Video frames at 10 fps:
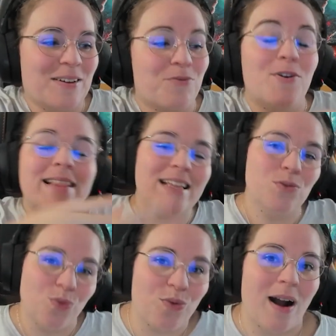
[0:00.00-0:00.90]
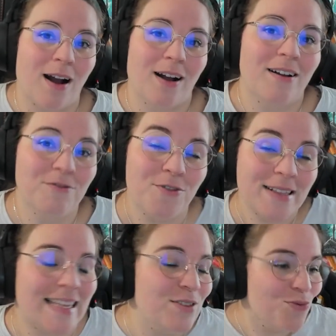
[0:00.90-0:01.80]
venez nous voir,
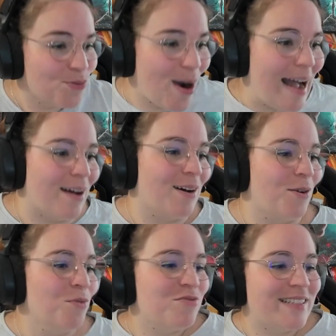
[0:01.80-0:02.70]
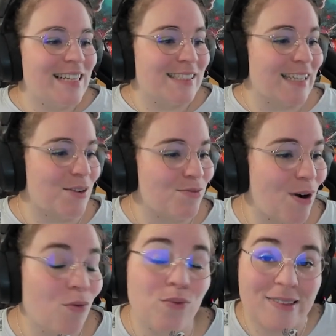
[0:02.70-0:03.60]
venez nous voir. On vous le dit à chaque fois,
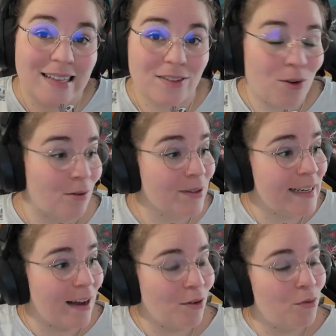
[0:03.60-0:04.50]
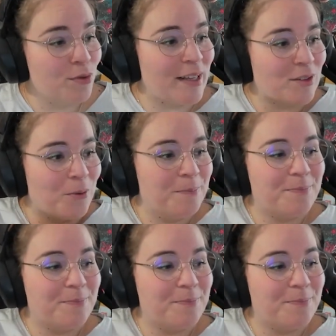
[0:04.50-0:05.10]
on vous attend, on est là, on vous attend.